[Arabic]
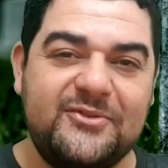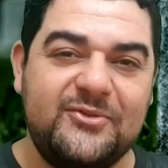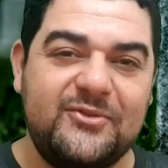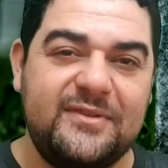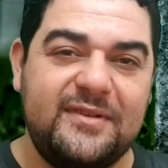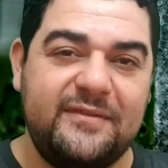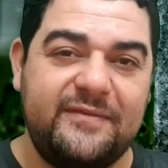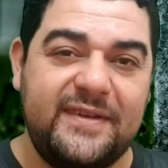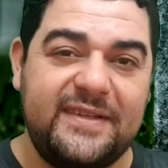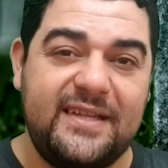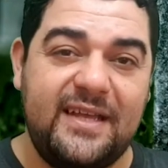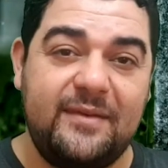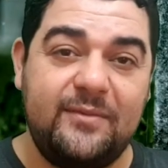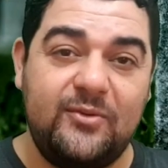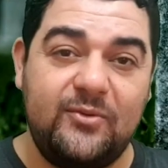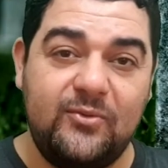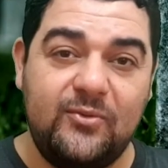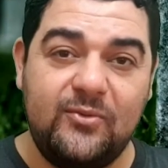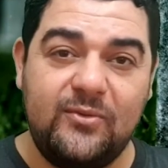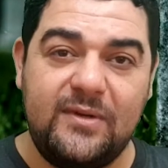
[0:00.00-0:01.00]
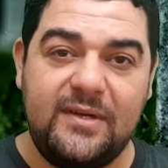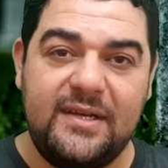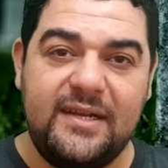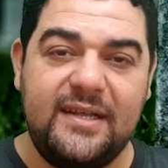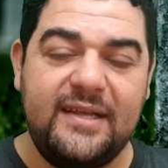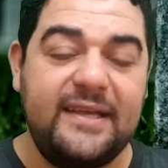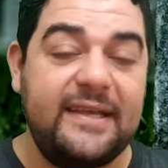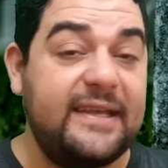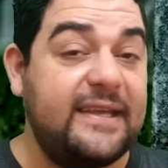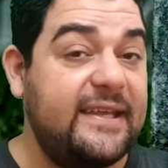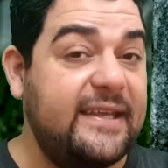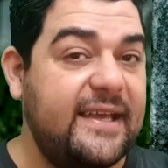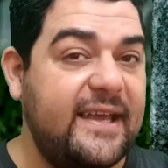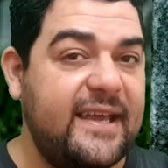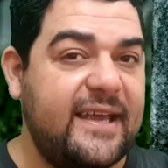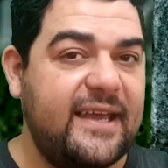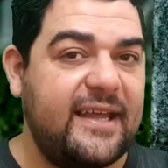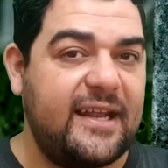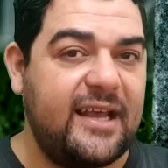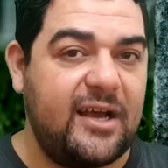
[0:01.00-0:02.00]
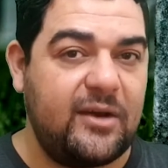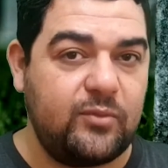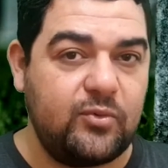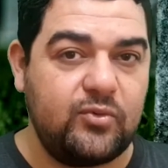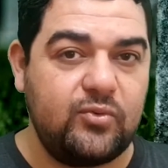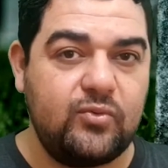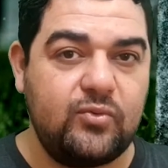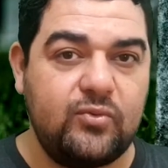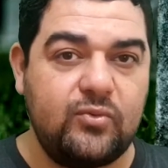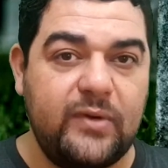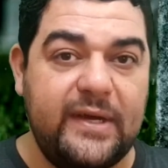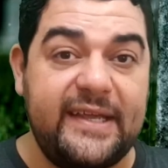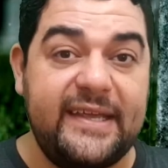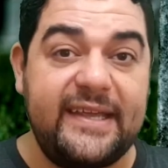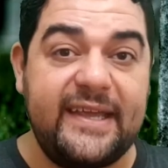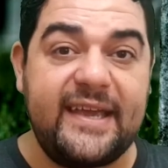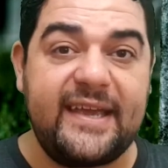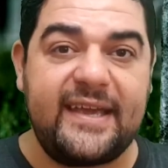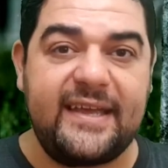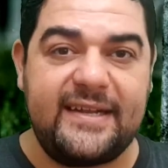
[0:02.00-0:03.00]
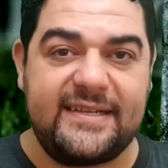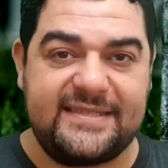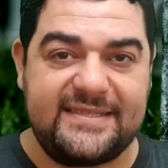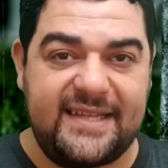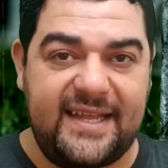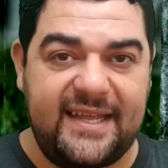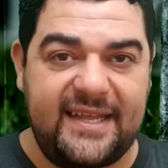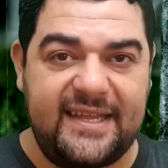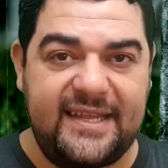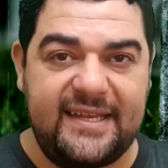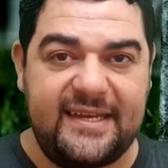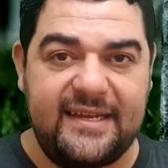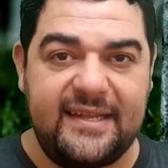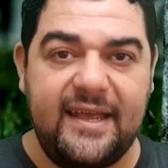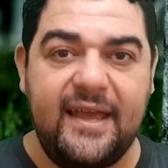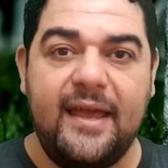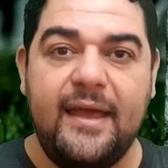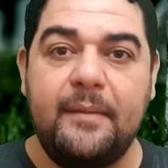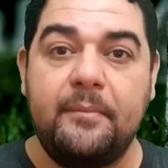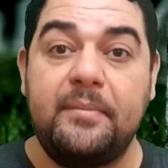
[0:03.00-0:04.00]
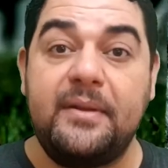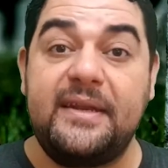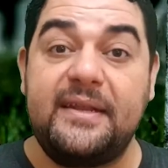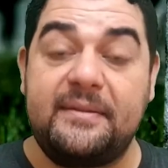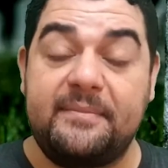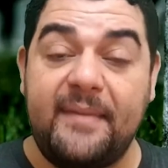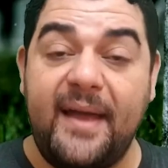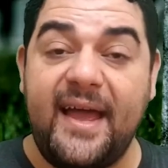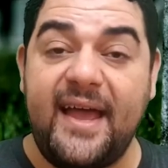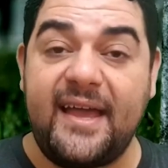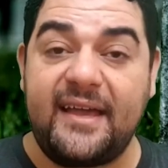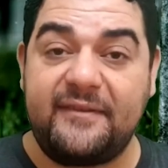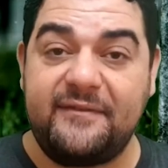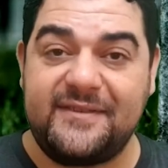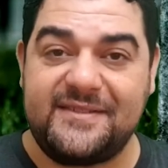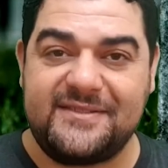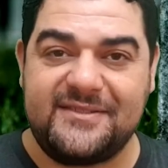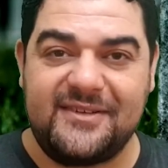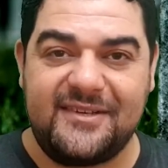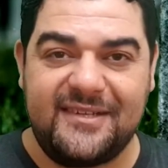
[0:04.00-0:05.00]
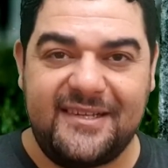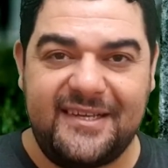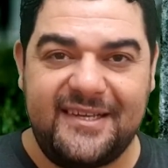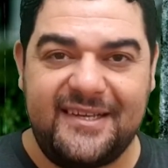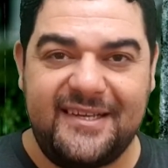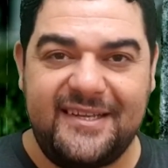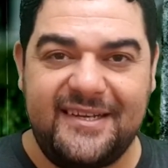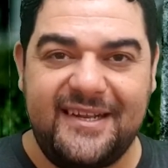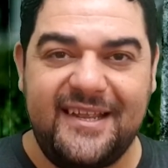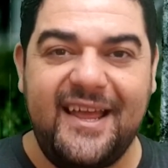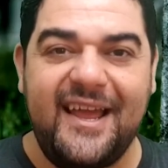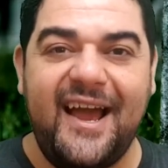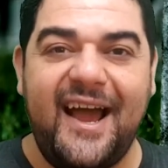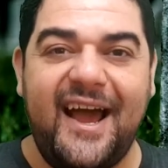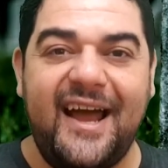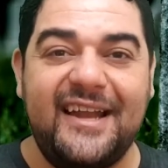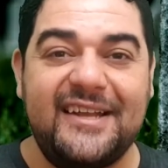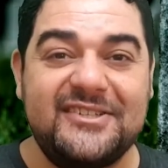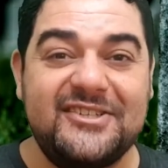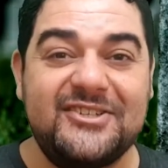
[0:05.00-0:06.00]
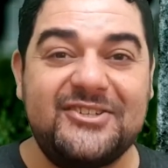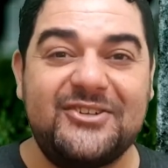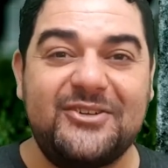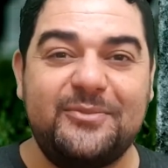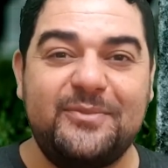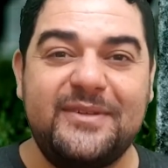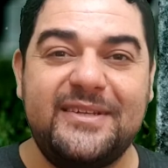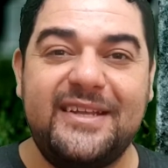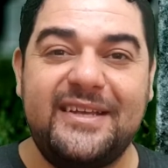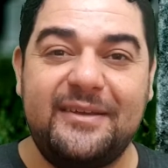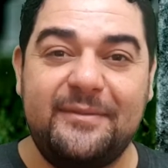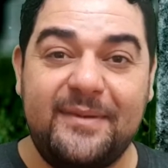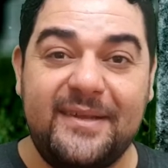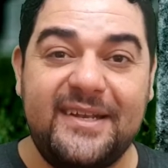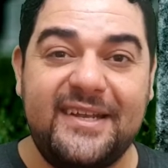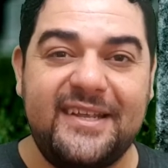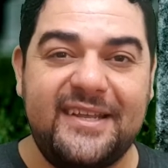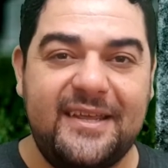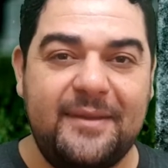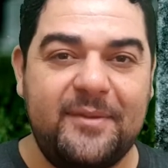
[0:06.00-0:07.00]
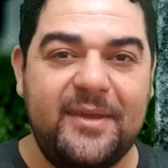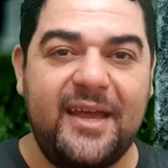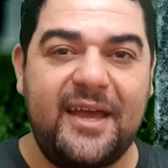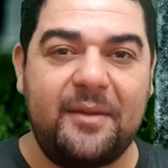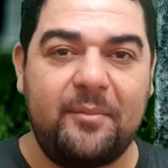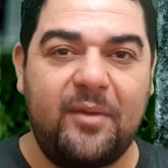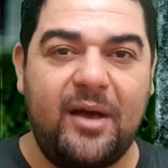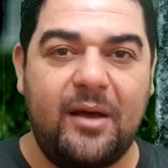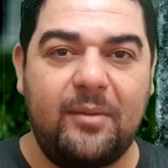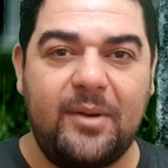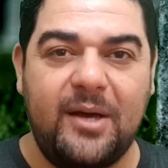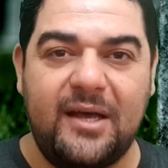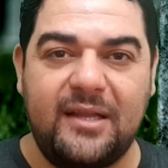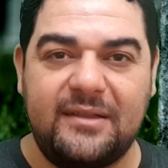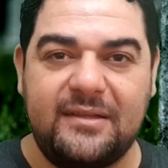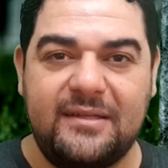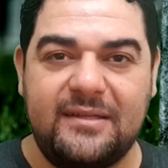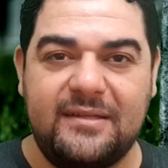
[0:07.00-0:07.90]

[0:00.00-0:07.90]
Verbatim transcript: سوره الفاتحه بنقول اياك نعبد واياك نستعين بنتمحك في الصالحين علشان ربنا يقبلنا جميعا مع بعض